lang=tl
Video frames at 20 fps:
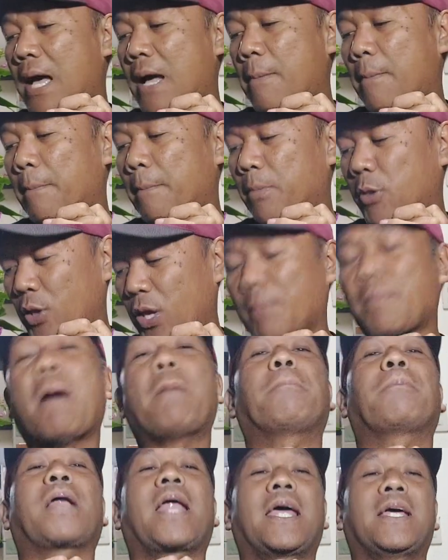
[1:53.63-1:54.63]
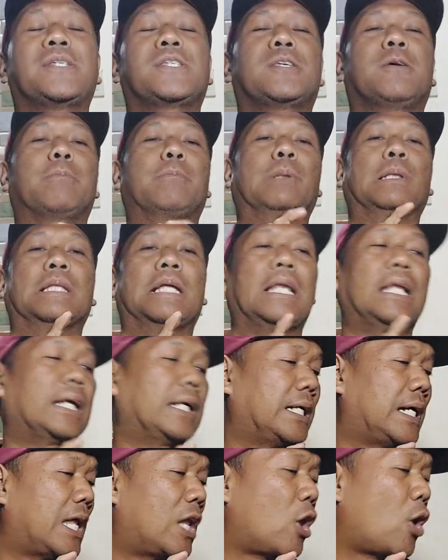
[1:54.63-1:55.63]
Um, iba price po talaga.